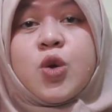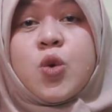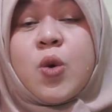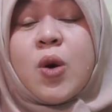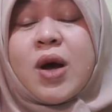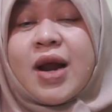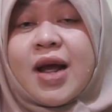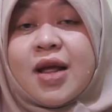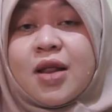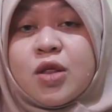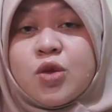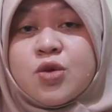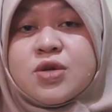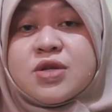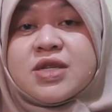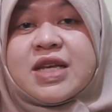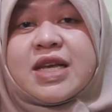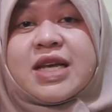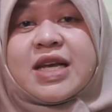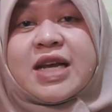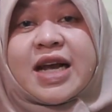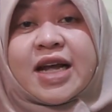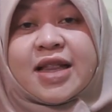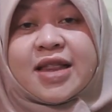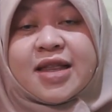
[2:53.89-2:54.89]
200
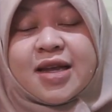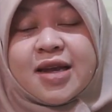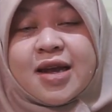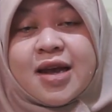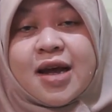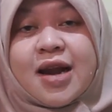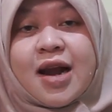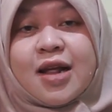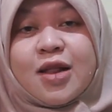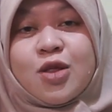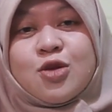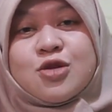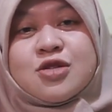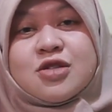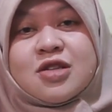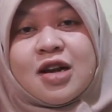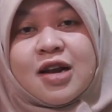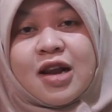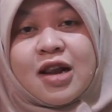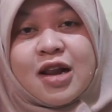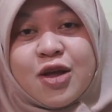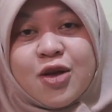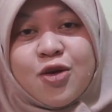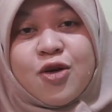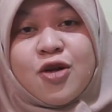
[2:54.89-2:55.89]
hingga 300
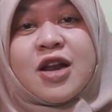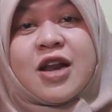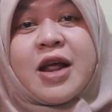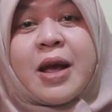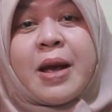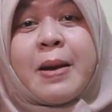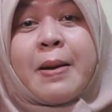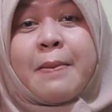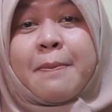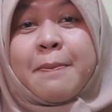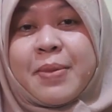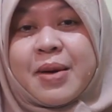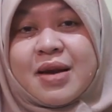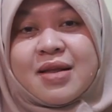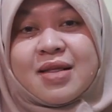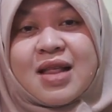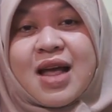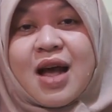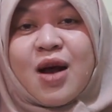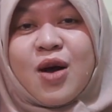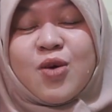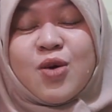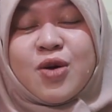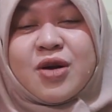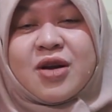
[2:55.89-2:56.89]
triliun per
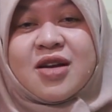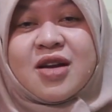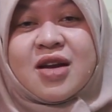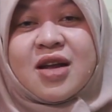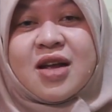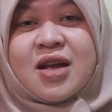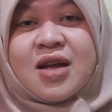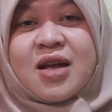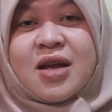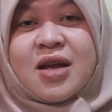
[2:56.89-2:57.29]
tahun.